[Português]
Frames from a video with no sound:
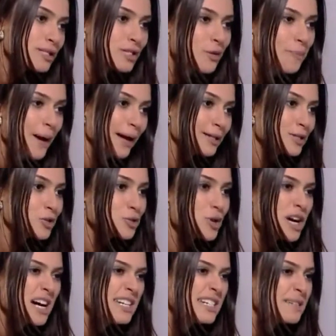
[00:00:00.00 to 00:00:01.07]
senão pega essa sua
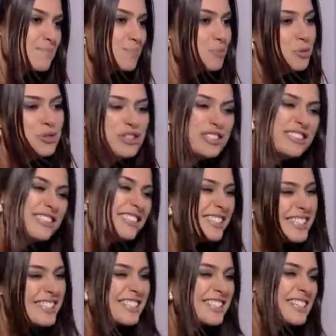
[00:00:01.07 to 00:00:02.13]
carinha
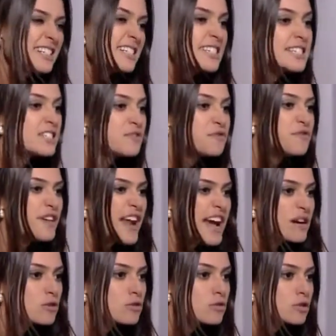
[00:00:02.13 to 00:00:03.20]
bonitinha e
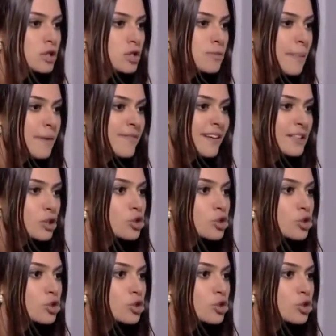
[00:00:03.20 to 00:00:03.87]
esfrego numa privada